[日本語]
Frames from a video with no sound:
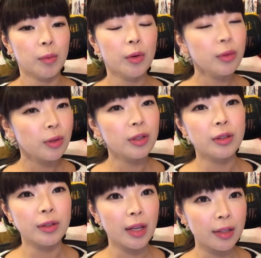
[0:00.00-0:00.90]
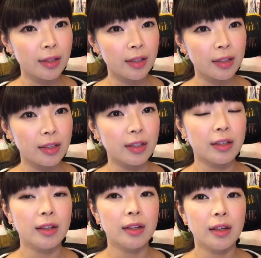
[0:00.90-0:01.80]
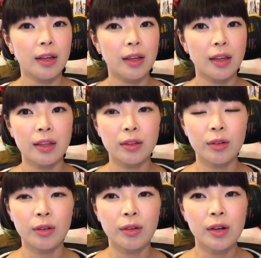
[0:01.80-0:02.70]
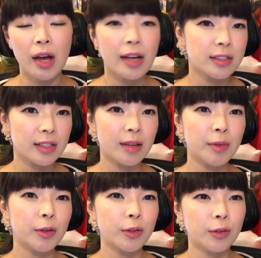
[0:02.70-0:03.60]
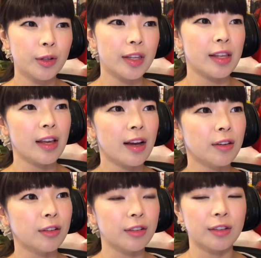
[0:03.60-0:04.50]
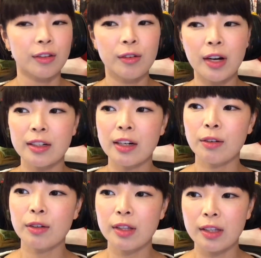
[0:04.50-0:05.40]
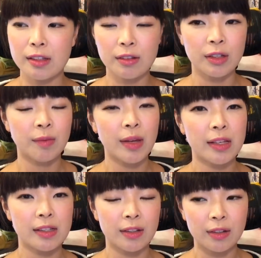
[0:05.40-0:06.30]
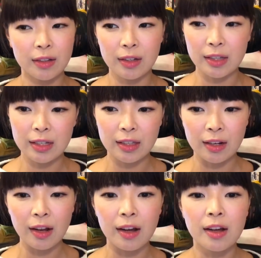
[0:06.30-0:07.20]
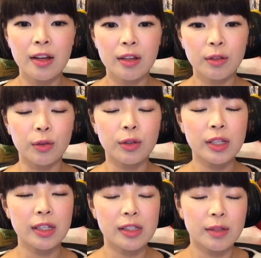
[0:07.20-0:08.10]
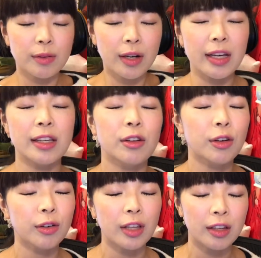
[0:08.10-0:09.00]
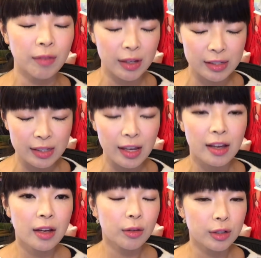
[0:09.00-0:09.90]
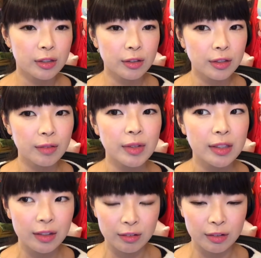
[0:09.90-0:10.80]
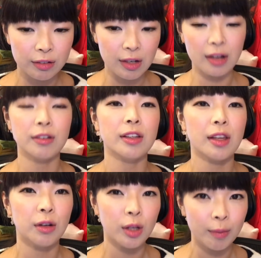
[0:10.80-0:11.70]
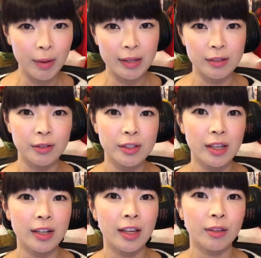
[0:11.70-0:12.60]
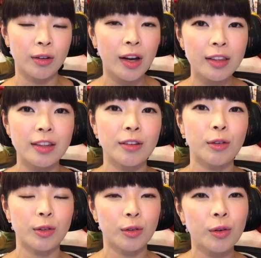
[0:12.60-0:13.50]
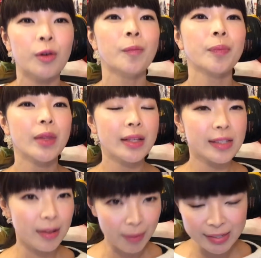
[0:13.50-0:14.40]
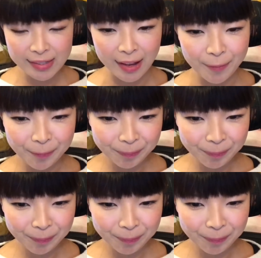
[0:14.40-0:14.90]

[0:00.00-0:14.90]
もう本当に具体的に、えーと足並みを揃えてね歩く音楽学校生たちのイメージができたらそこに自分がいるようなイメージでこう一緒にみんなと一緒に歩いてるイメージをしたりだとかっていうことをしてました